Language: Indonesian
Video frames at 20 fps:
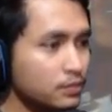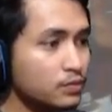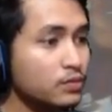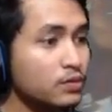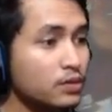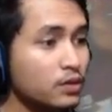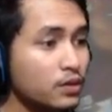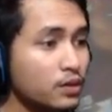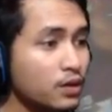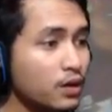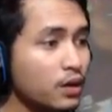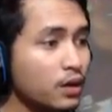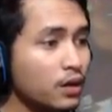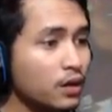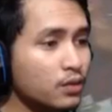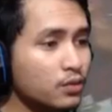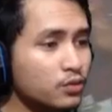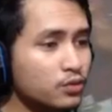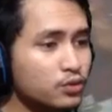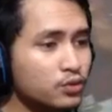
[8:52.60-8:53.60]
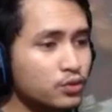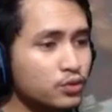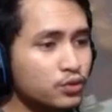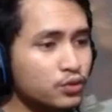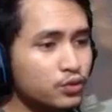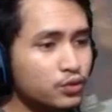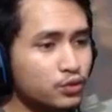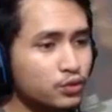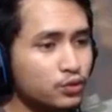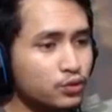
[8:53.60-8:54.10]
tiga ratus
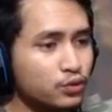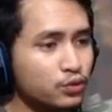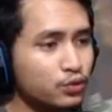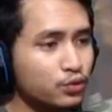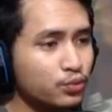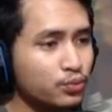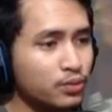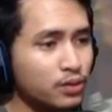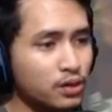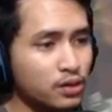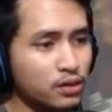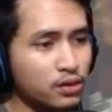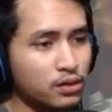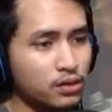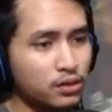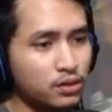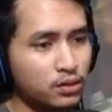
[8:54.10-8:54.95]
youtuber